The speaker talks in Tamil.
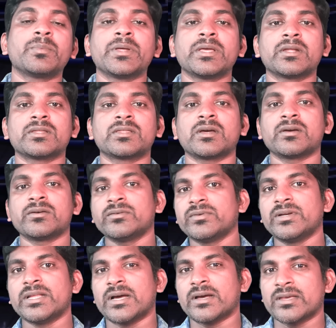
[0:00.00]
அப்படிங்கிற தகவல்
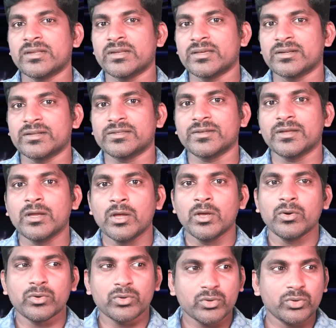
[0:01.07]
வெளியாகி இருக்கிறது
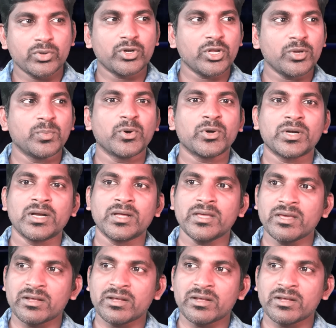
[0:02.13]
ஒரு குட்டி போட்டில்